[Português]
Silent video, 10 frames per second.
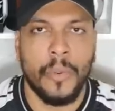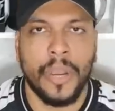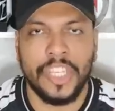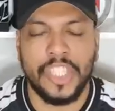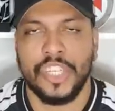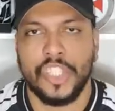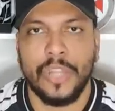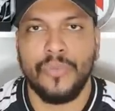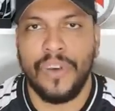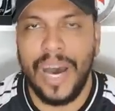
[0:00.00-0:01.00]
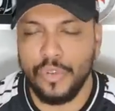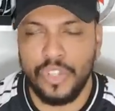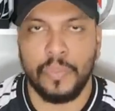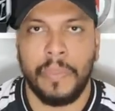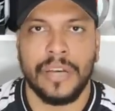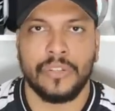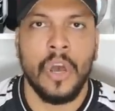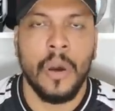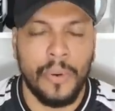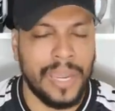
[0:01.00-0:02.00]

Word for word: porque tinha achado vários espaços,